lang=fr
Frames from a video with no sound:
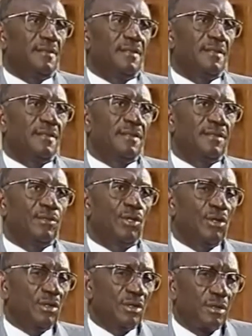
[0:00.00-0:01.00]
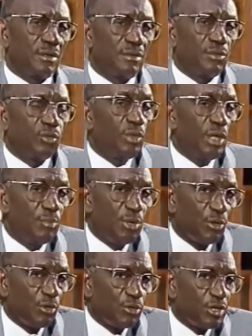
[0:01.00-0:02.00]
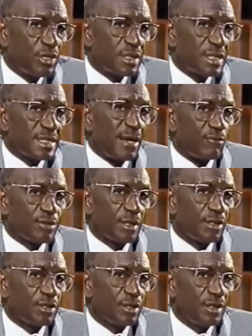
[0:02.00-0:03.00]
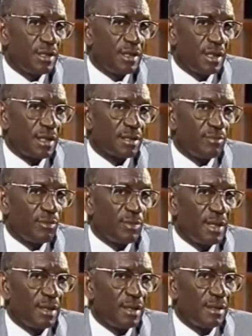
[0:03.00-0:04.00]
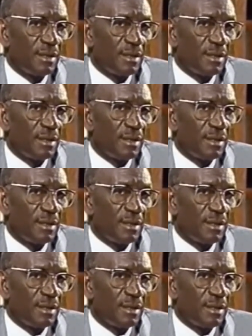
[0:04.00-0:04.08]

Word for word: Euh, donc, tous les biologistes savent ce que je dis en ce moment.